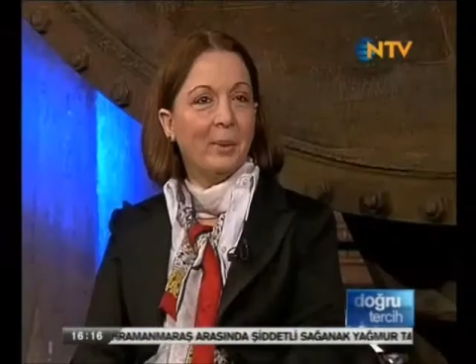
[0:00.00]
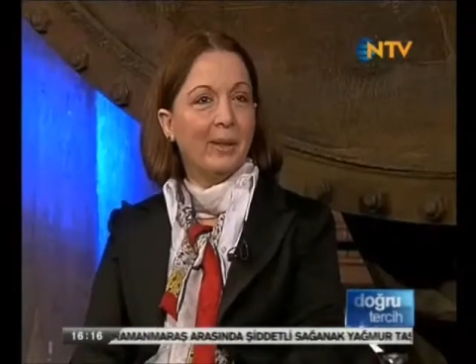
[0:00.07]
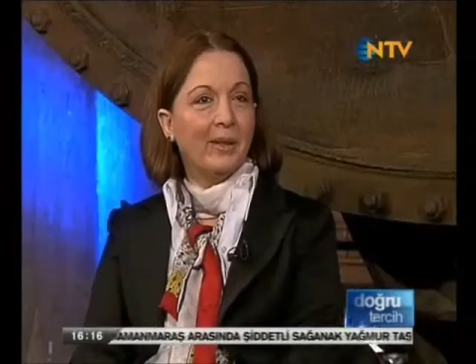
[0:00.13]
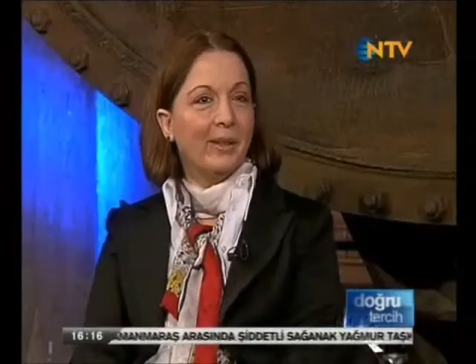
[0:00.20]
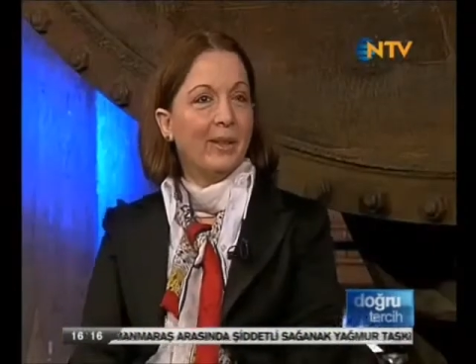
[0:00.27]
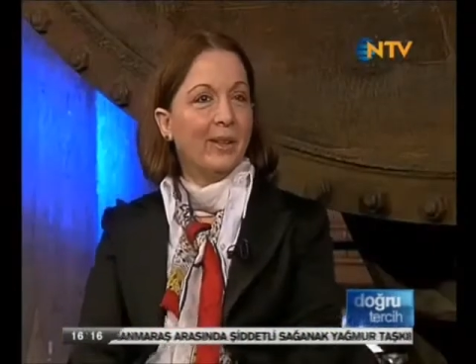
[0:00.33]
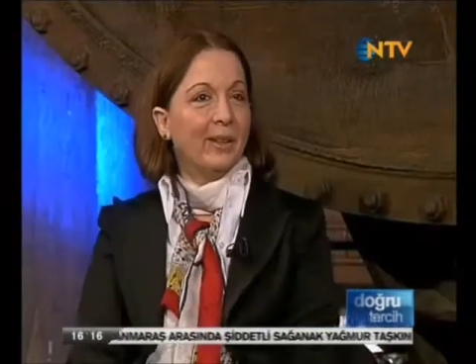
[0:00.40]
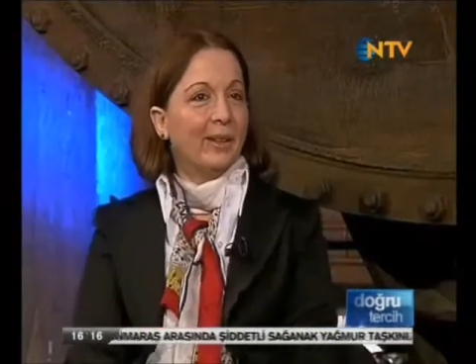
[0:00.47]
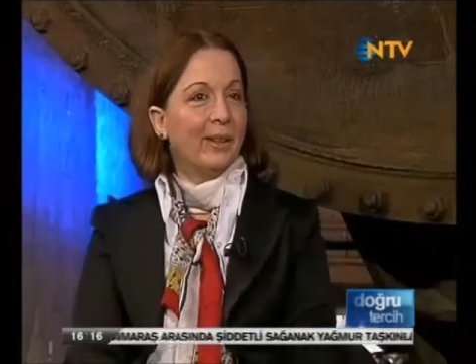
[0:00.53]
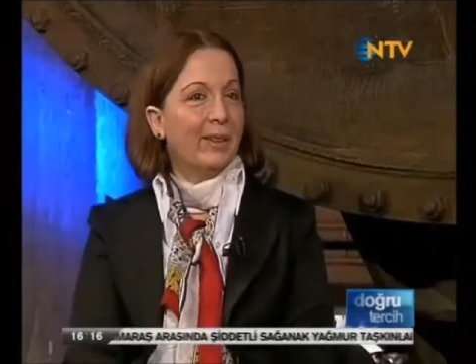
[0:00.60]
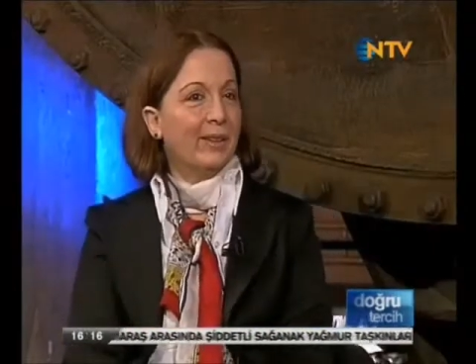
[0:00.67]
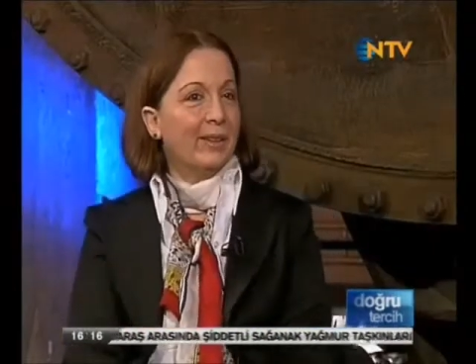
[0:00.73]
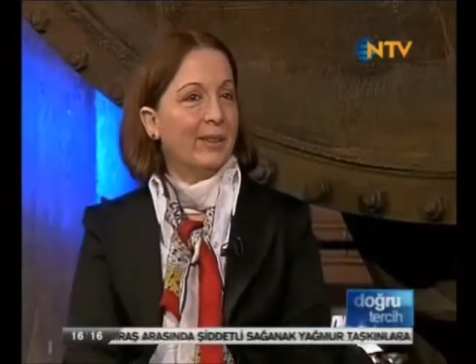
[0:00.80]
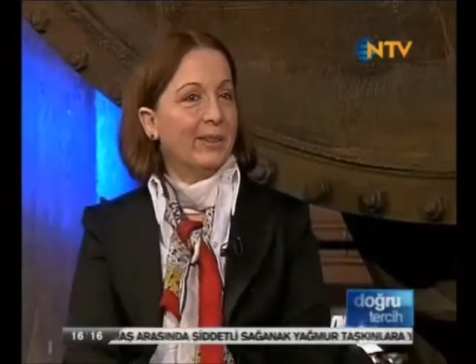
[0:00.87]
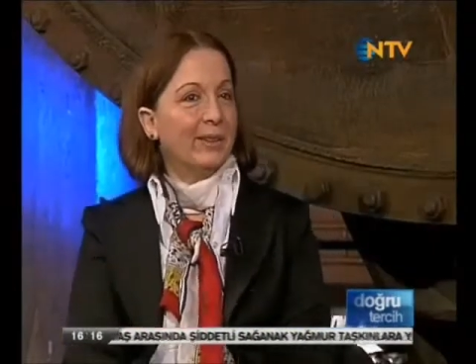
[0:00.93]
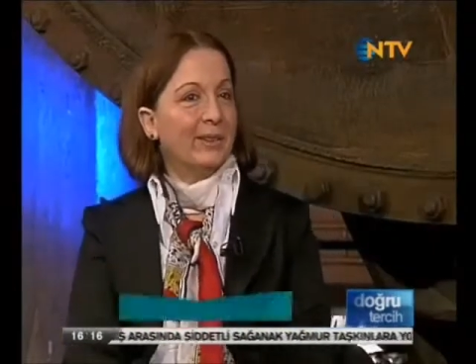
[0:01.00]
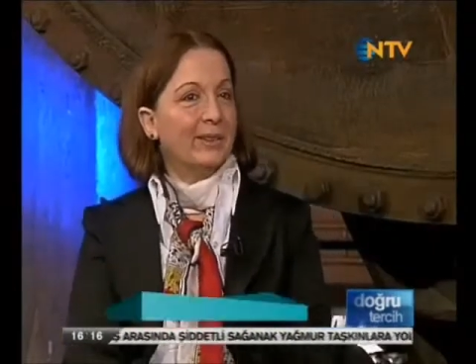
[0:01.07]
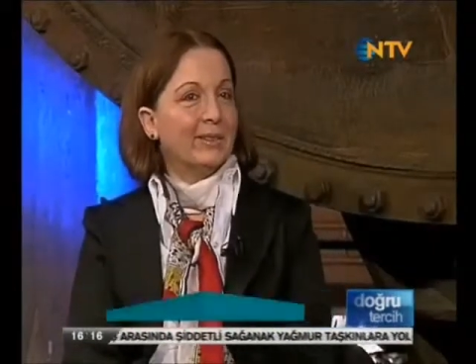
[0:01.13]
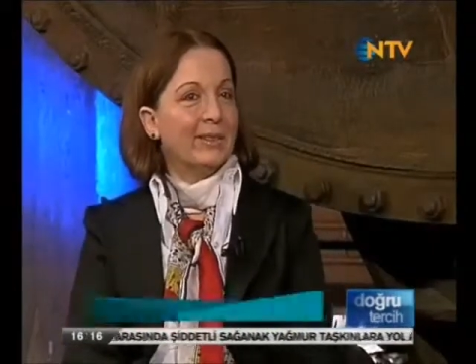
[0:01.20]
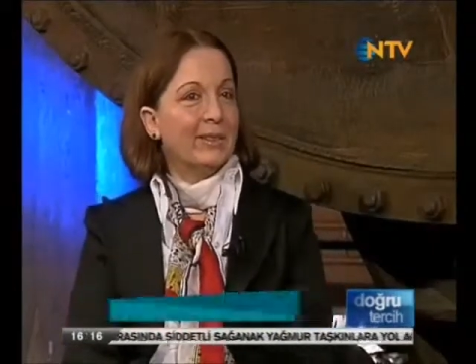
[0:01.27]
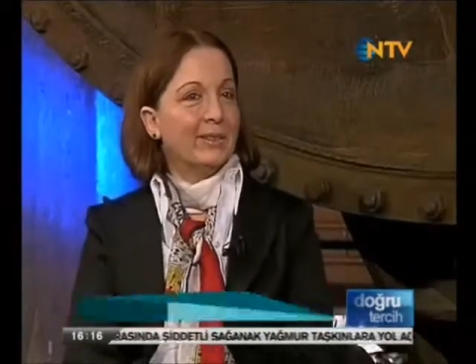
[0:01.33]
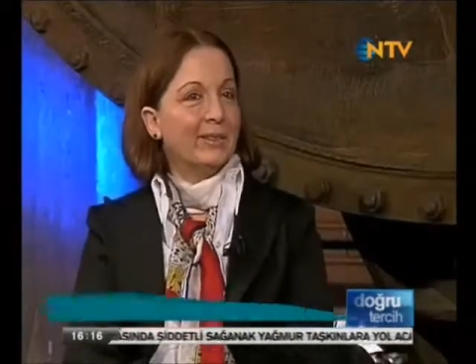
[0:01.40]
ama e,
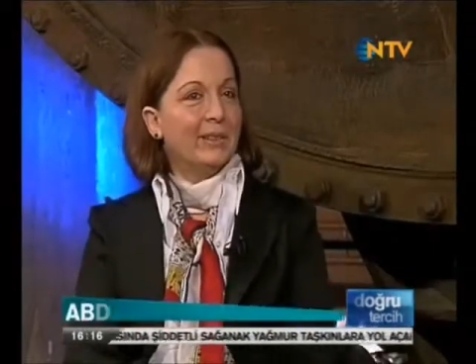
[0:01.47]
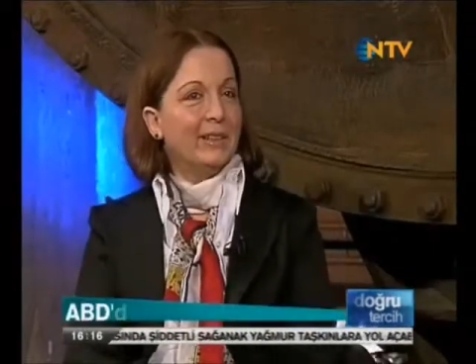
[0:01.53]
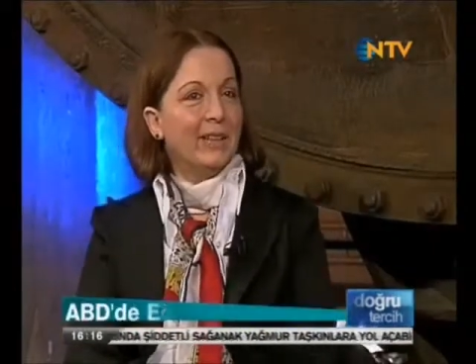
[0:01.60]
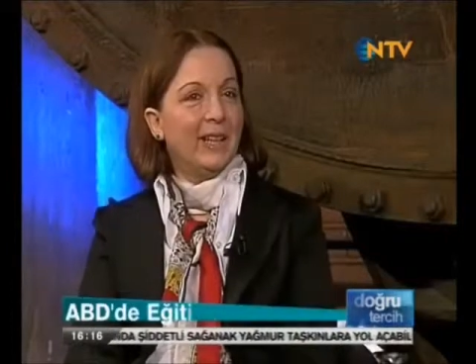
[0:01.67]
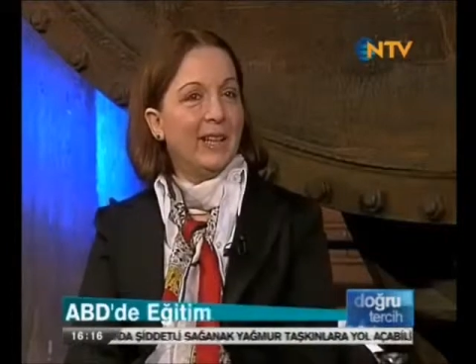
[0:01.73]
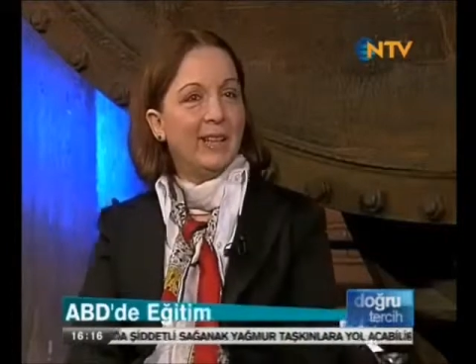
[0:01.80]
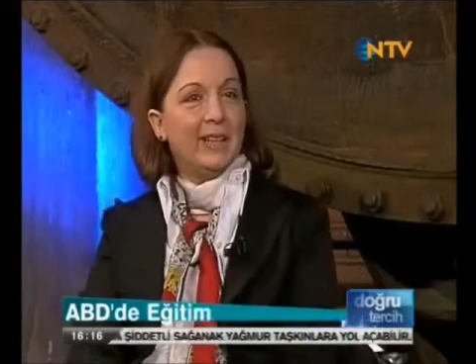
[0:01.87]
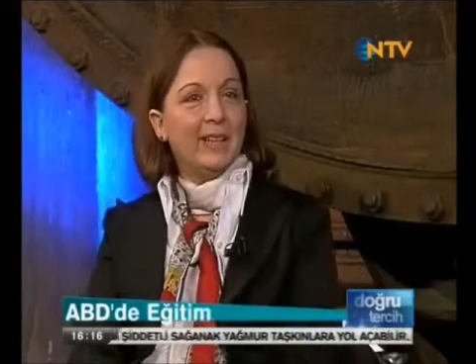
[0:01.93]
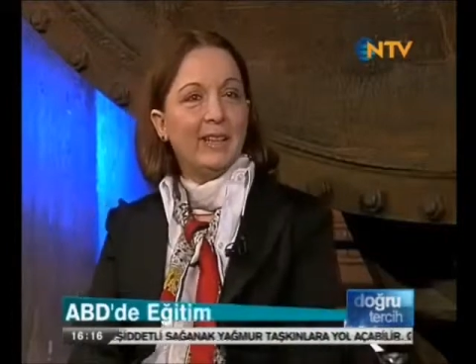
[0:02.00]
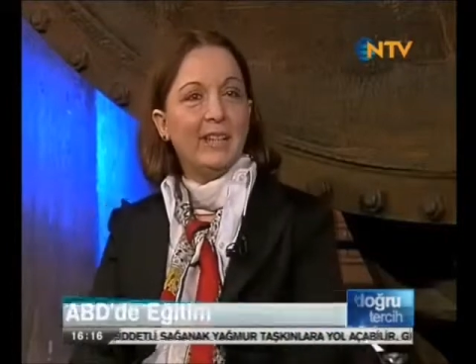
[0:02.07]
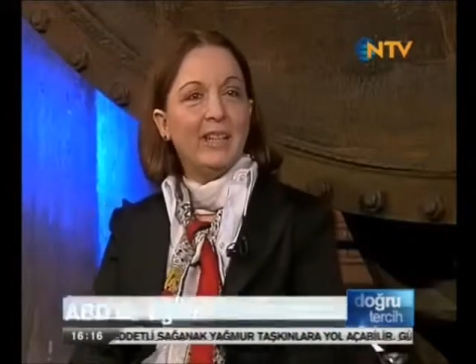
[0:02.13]
Yine de